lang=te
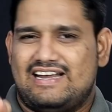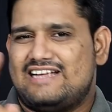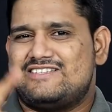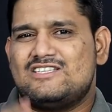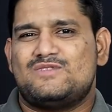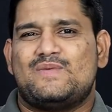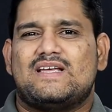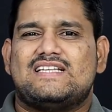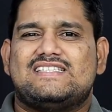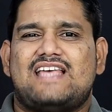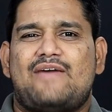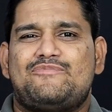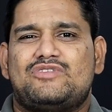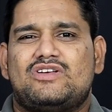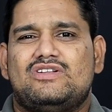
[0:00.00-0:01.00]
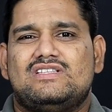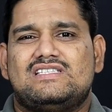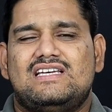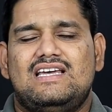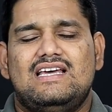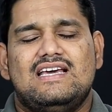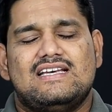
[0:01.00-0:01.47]
నెక్స్ట్ మనకి శాంసంగ్
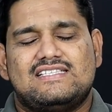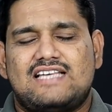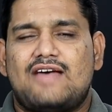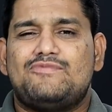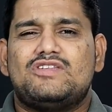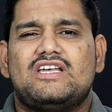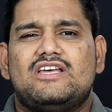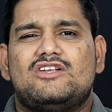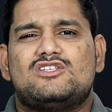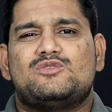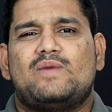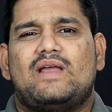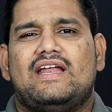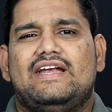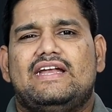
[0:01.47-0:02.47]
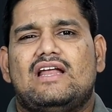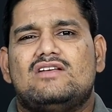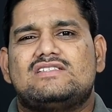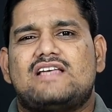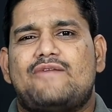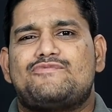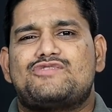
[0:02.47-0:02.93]
నుంచి శాంసంగ్ ఈరోజు మన ఇండియాలో
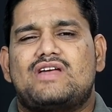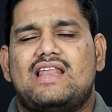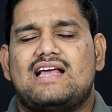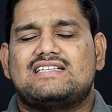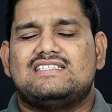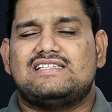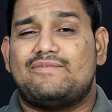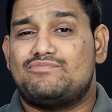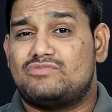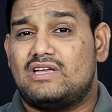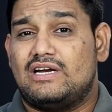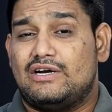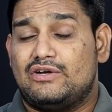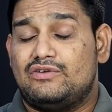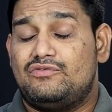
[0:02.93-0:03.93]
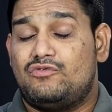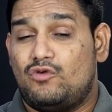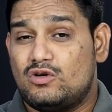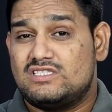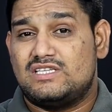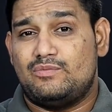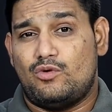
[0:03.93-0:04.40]
శాంసంగ్ గెలాక్సీ ఎం థర్టీ టూ
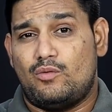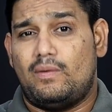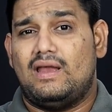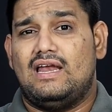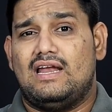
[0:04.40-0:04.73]
ఫోర్ జీ మొబైల్